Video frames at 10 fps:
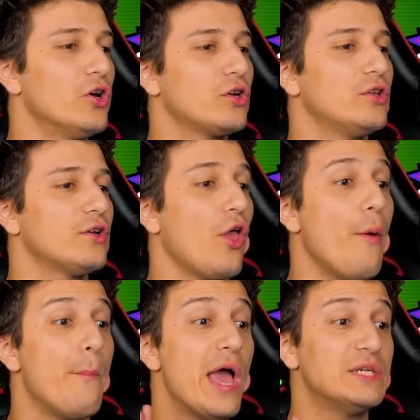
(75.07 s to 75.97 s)
40
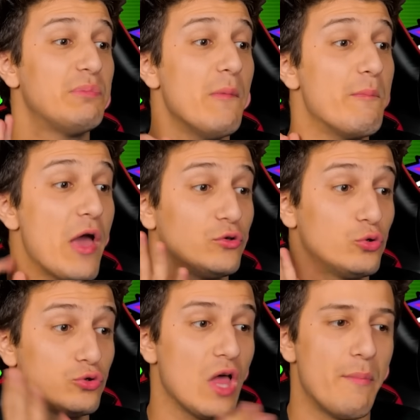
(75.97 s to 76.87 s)
liraya
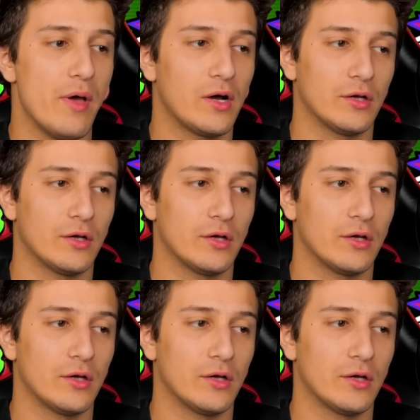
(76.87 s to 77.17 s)
5500 DP